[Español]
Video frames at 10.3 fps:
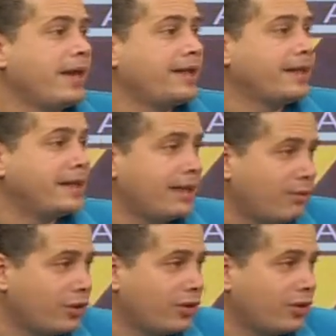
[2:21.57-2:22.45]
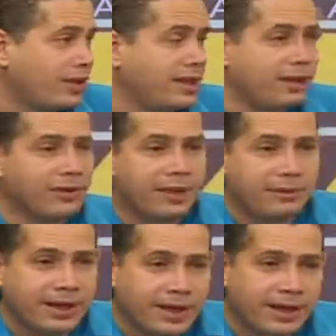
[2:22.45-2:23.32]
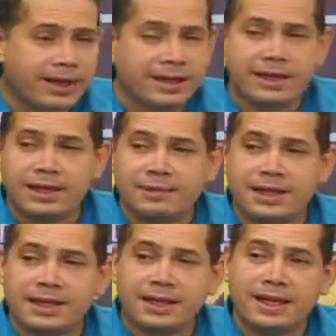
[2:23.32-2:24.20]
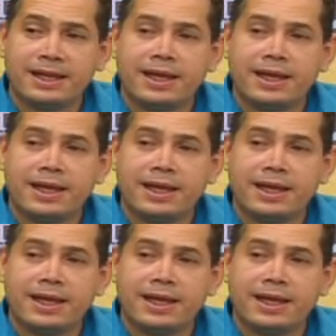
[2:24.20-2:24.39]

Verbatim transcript: este, tenemos otro niñito también que se presentan,